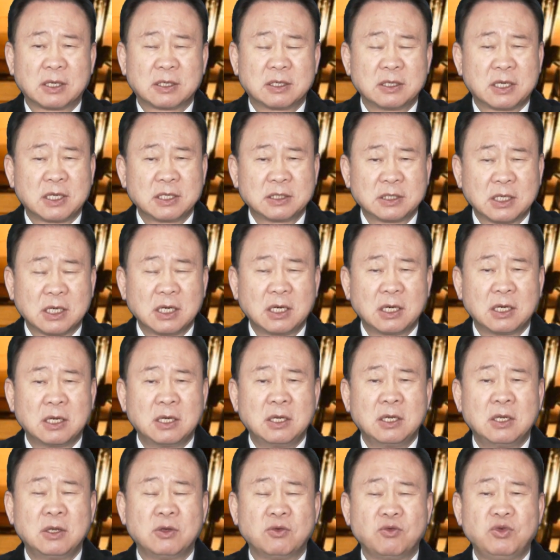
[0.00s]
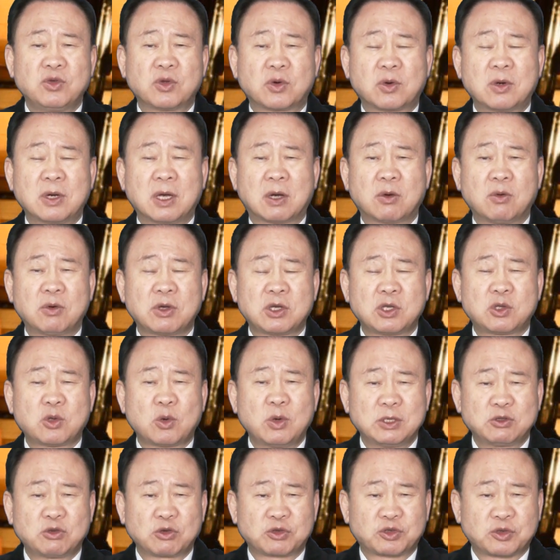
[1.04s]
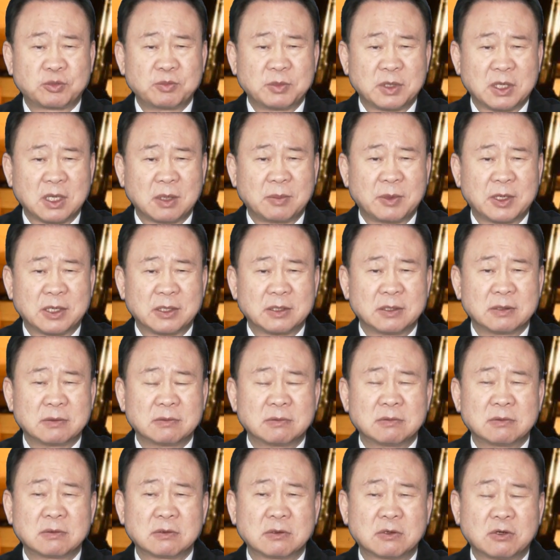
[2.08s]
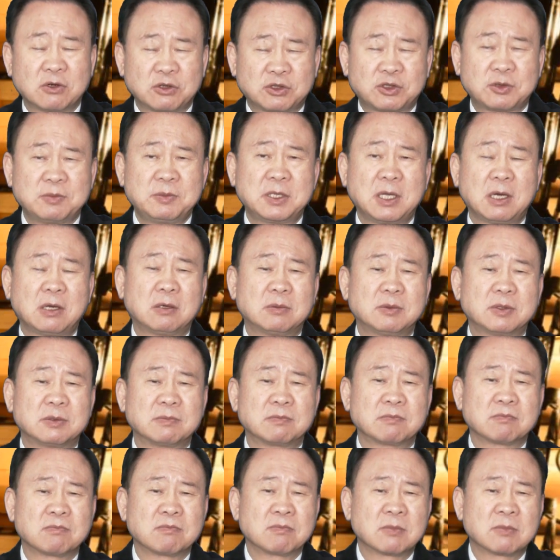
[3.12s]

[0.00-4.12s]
그렇게 제가 위로를 하고 기도를 해줬습니다만. 그렇습니다, 여러분.